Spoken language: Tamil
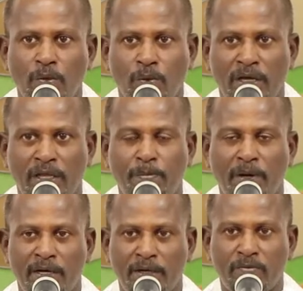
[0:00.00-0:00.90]
வேத
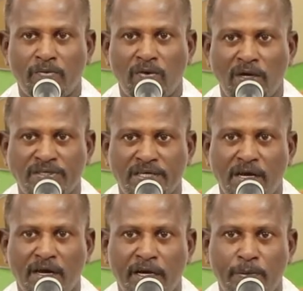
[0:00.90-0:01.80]
பாடம் வாசிக்க
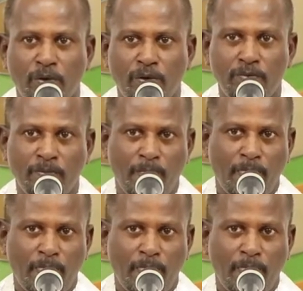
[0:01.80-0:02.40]
கேட்போம்